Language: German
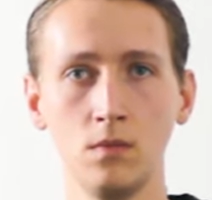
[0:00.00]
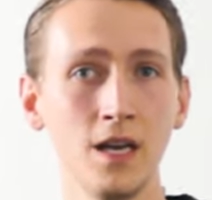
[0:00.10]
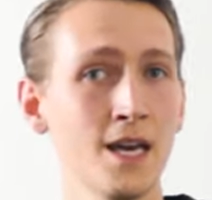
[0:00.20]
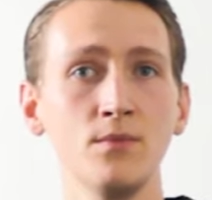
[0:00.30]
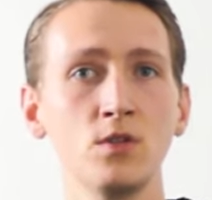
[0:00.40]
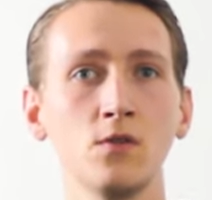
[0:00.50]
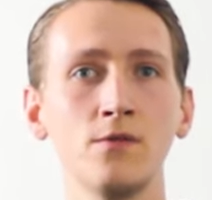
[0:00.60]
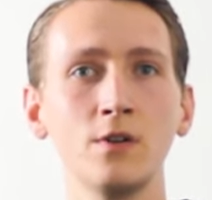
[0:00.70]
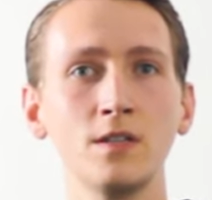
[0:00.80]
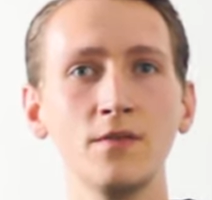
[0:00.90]
Ebenso
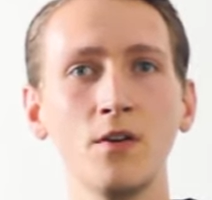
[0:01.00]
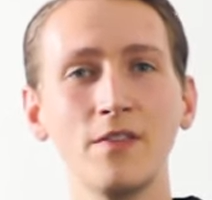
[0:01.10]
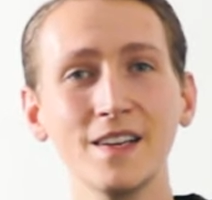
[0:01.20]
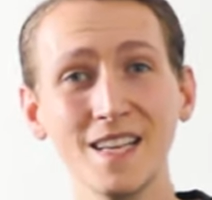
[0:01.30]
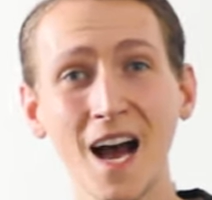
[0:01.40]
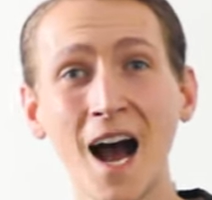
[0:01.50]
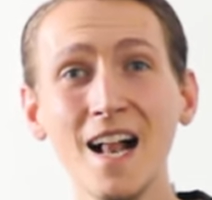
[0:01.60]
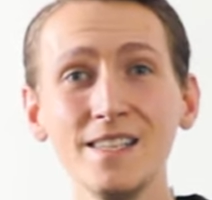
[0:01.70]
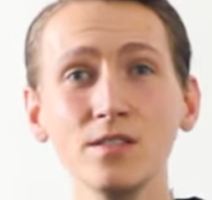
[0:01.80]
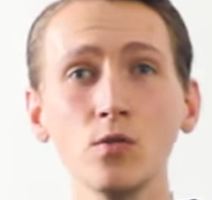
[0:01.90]
wurde sie von fast
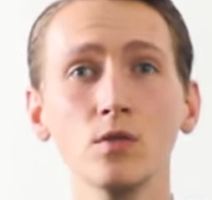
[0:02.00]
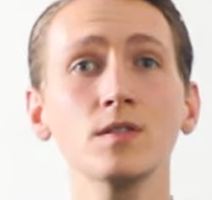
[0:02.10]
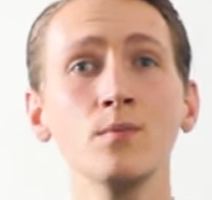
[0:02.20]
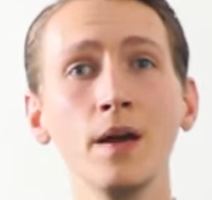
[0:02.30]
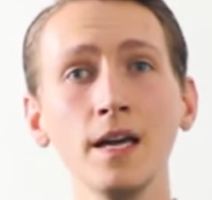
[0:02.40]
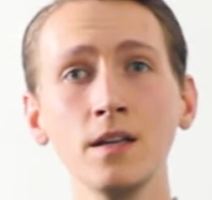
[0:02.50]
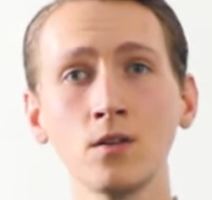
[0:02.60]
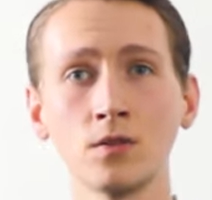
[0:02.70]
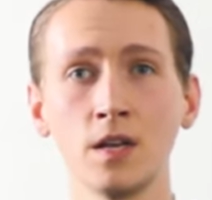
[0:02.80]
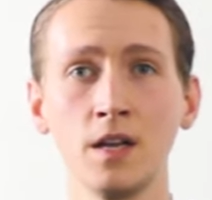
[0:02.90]
allen großen
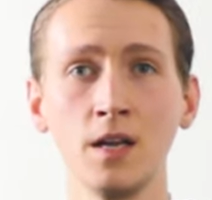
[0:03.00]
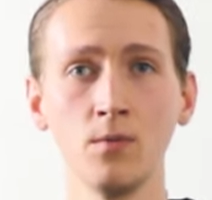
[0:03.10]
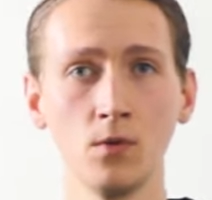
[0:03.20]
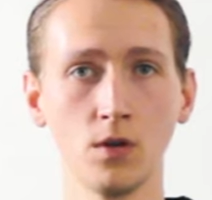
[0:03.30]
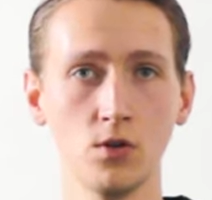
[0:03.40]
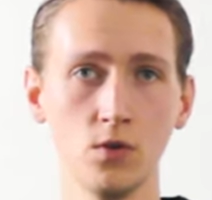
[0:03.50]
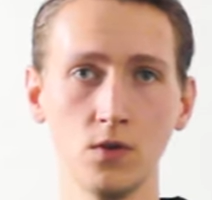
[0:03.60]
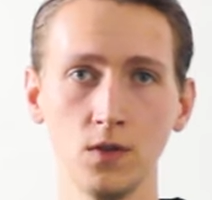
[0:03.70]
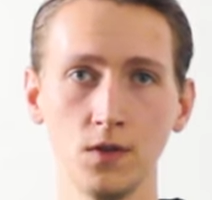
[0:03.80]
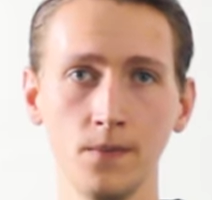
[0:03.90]
Medienunternehmen
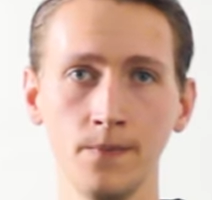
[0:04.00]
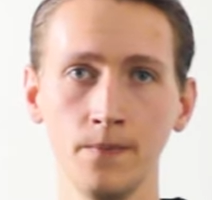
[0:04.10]
unterstützt.